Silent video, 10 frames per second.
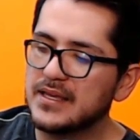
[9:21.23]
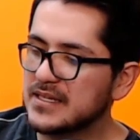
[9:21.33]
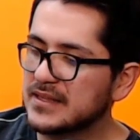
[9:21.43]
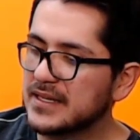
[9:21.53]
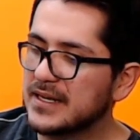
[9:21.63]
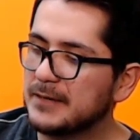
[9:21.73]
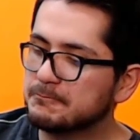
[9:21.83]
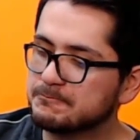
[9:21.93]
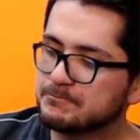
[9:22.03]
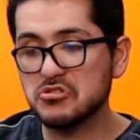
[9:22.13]
etc
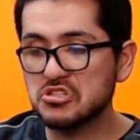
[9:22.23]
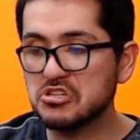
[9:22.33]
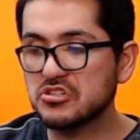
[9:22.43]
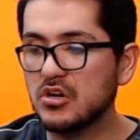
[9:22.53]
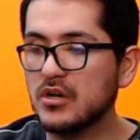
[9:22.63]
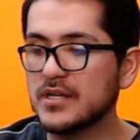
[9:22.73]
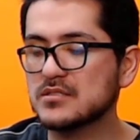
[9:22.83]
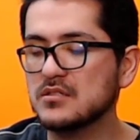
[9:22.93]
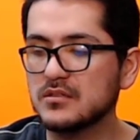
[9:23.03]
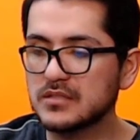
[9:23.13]
muchos los
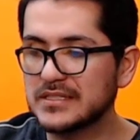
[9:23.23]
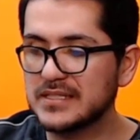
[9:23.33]
colores, ¿no?